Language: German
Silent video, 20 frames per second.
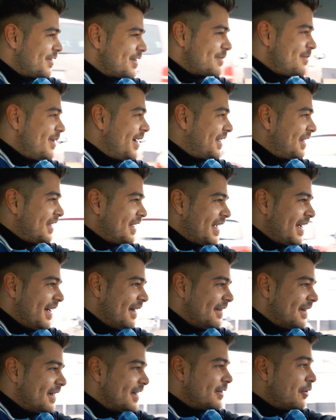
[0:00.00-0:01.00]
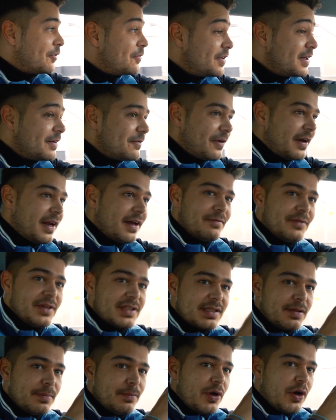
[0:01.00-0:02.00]
das mag ich gar nicht. Auf jeden Fall haben wir
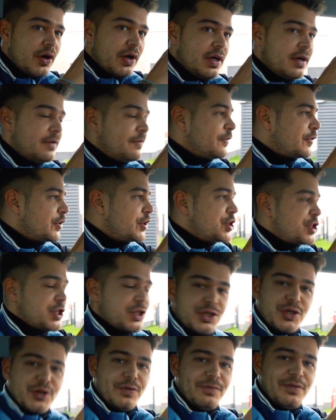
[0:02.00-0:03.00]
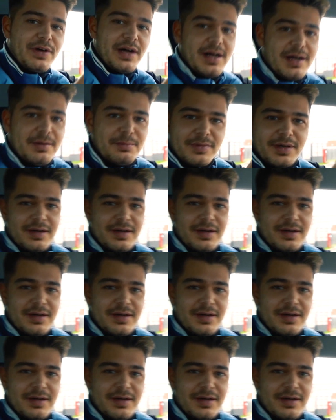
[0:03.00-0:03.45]
jetzt den Burger frisch, schön warm.